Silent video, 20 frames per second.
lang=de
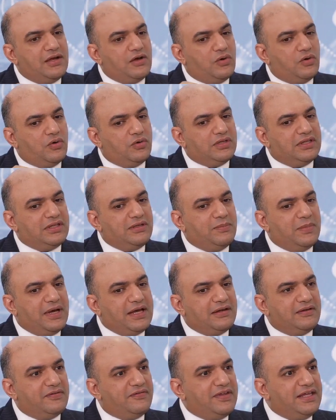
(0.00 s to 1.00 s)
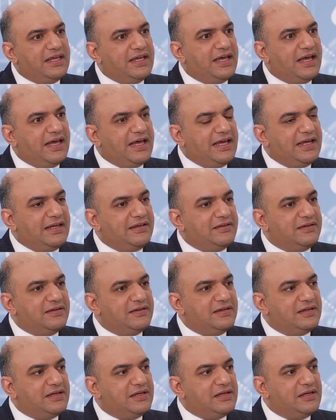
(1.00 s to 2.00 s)
und machen wir
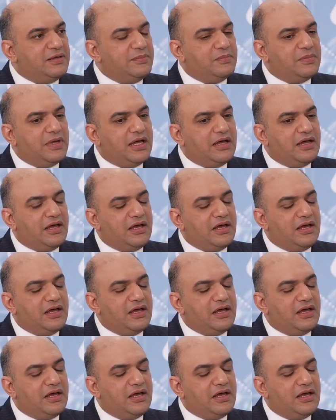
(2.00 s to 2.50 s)
eine ähm,